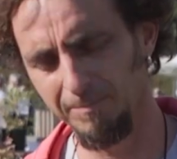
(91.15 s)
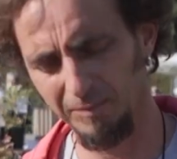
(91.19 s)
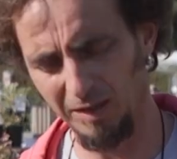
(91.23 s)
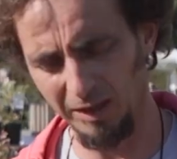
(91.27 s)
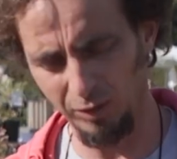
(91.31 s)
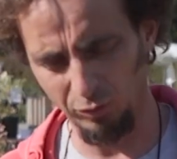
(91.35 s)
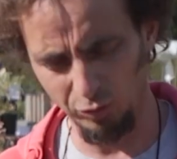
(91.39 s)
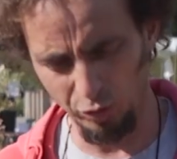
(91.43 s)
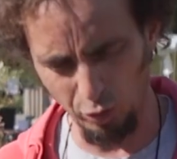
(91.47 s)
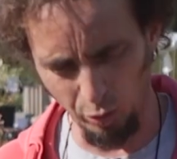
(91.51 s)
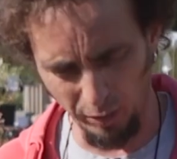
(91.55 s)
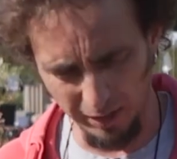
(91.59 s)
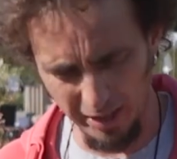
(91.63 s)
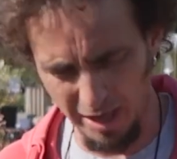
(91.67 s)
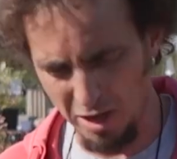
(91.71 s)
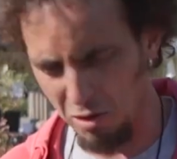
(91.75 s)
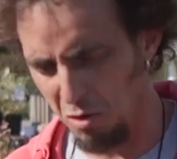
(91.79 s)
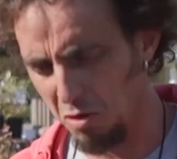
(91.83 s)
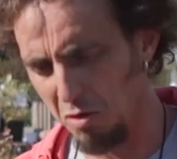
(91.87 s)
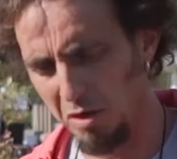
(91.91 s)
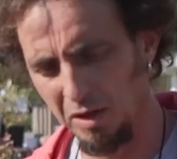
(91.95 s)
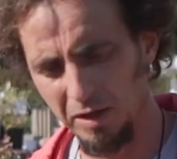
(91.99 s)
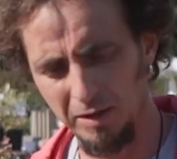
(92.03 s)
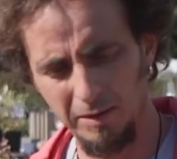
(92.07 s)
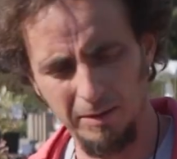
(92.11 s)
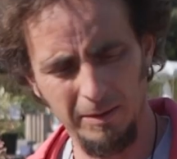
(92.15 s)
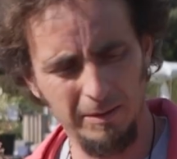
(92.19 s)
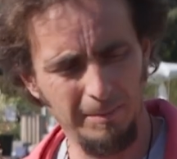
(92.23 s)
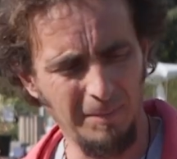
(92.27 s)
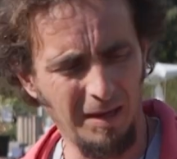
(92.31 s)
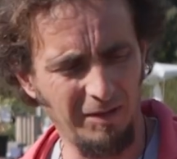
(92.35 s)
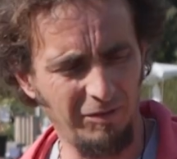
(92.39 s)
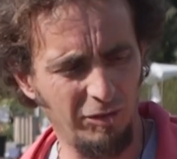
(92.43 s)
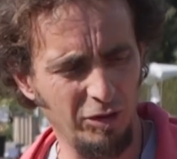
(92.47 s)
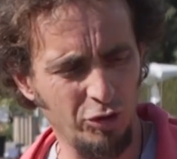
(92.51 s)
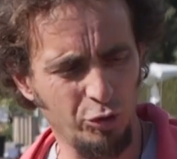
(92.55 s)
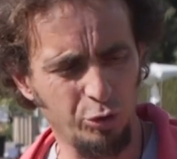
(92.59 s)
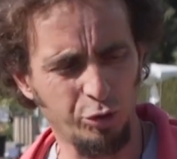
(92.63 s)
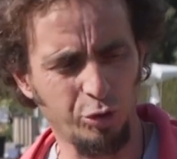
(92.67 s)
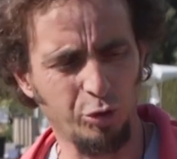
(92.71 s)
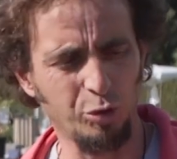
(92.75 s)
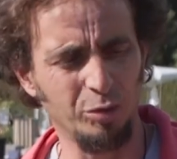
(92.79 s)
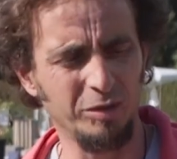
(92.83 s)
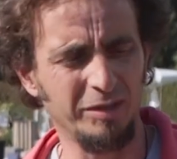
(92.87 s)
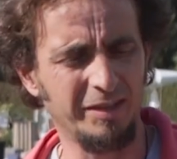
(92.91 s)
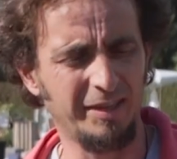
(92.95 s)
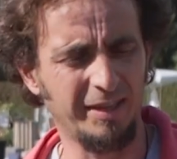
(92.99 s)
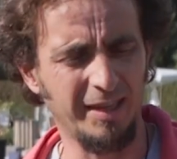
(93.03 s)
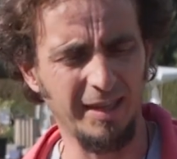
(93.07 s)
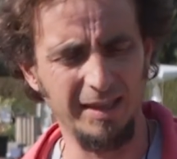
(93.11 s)
Vous aurez euh, parfois jusque
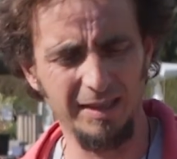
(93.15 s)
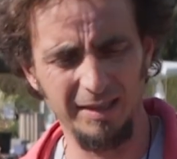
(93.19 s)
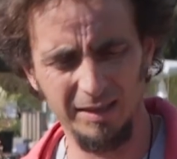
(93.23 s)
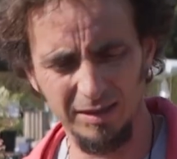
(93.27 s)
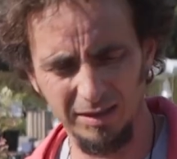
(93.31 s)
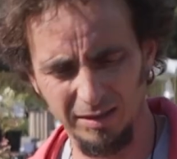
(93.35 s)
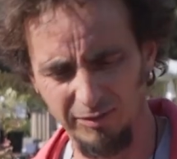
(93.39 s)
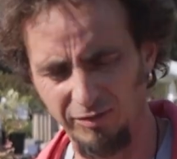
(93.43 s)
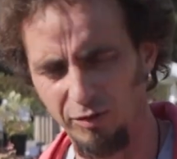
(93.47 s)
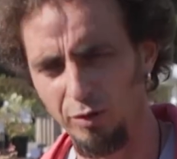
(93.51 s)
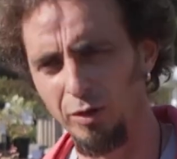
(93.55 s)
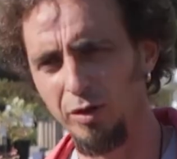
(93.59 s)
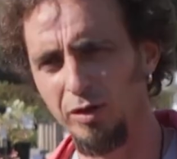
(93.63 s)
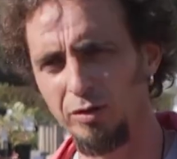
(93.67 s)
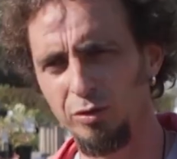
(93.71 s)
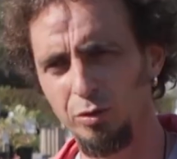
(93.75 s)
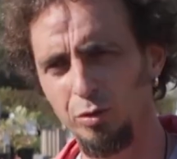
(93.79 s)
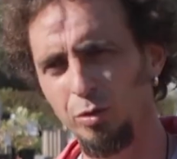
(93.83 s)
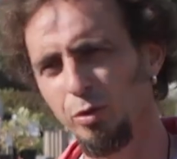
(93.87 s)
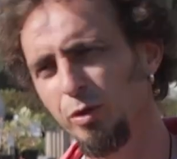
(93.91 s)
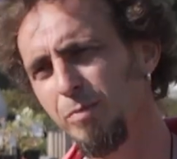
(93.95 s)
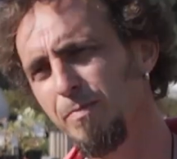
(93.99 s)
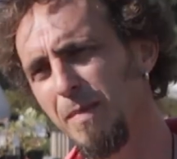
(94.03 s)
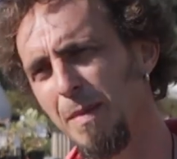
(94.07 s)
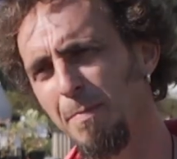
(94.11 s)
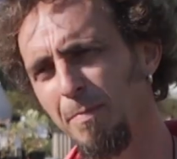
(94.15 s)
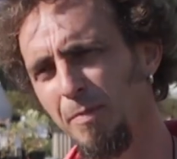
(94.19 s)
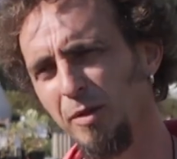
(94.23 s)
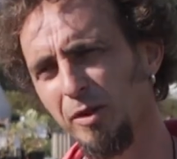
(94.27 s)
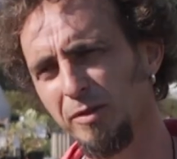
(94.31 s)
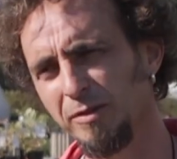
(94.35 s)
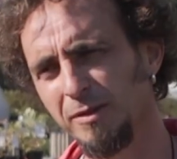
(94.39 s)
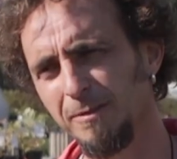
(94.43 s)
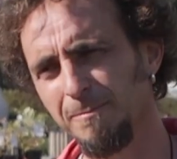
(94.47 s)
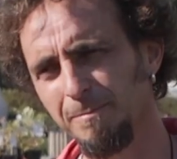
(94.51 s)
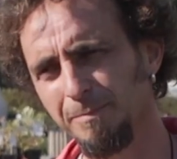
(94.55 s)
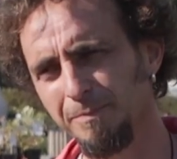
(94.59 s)
15 fleurs sur une même plante.